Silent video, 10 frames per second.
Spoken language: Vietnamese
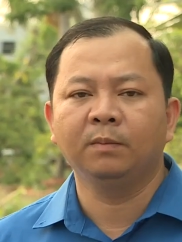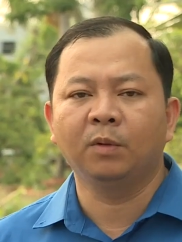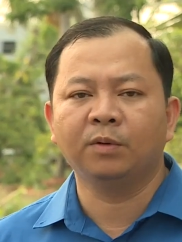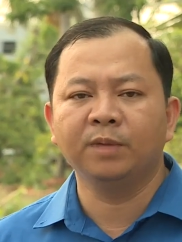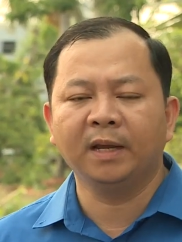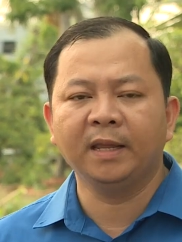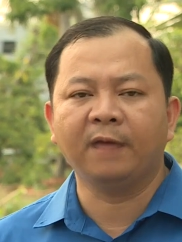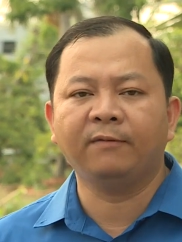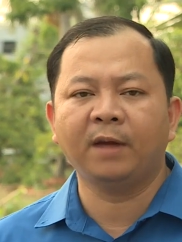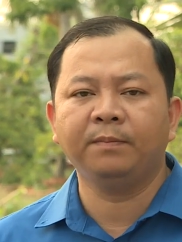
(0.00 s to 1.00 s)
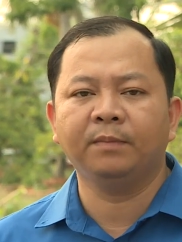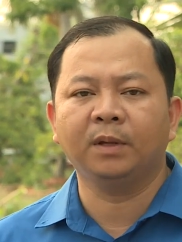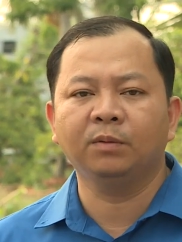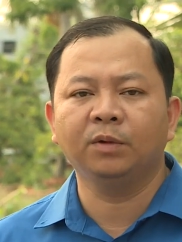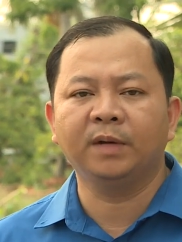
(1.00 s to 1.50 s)
Một trong những cái giải pháp
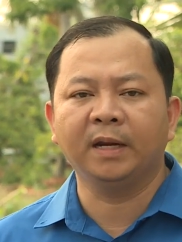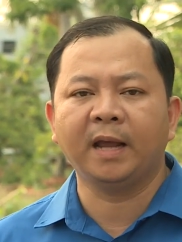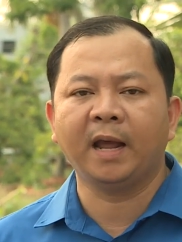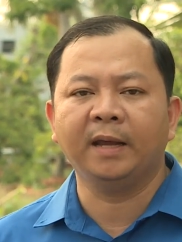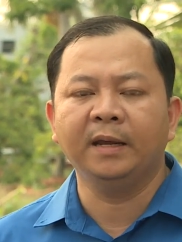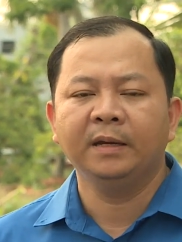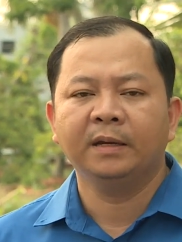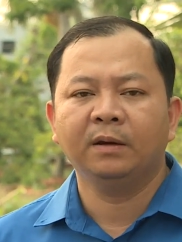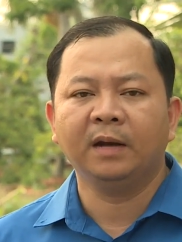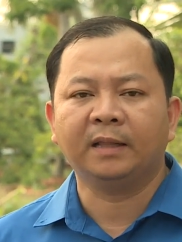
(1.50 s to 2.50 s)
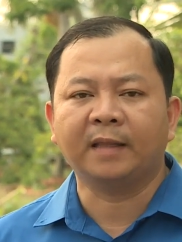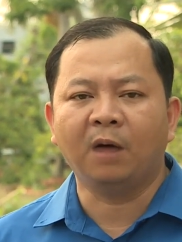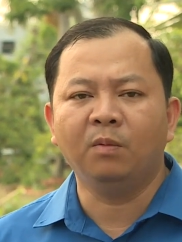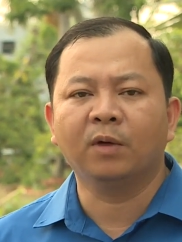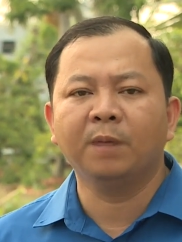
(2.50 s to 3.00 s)
mà chúng tôi triển khai đó là
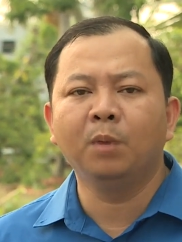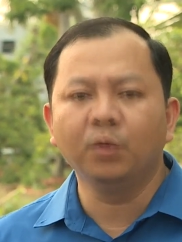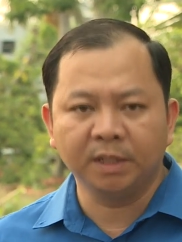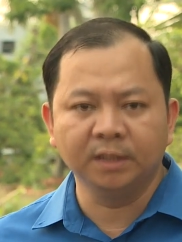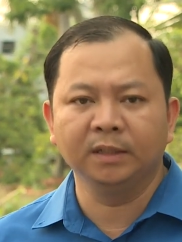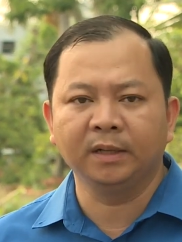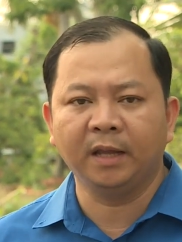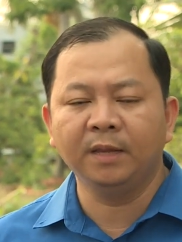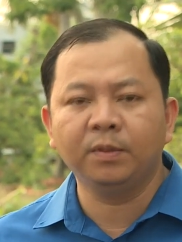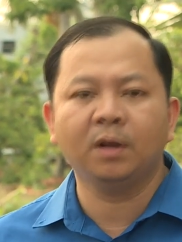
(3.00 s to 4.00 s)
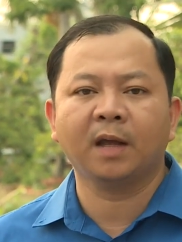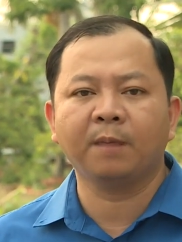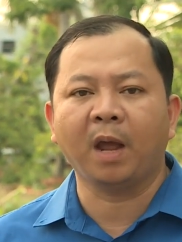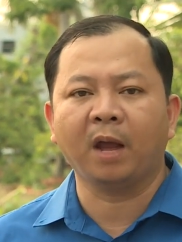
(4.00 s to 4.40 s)
tạo một cái môi trường để giúp cho các